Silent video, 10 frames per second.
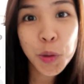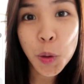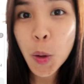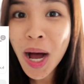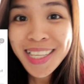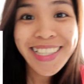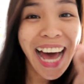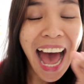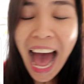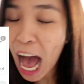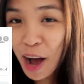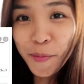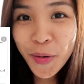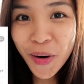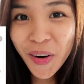Ruhas da
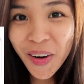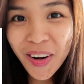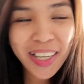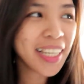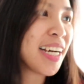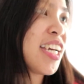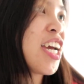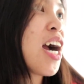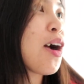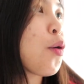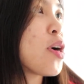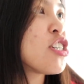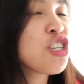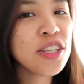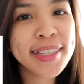Apong. Ang yang
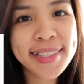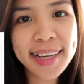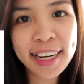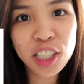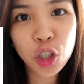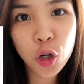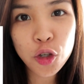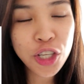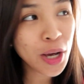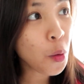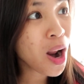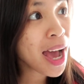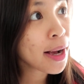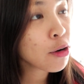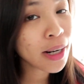question is kankilos niya.
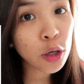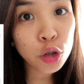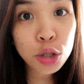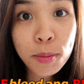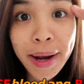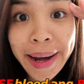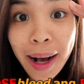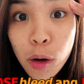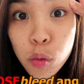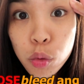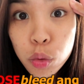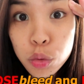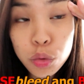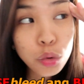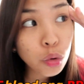Wala ko nagnusulid ang
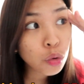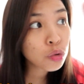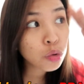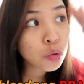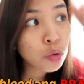utok.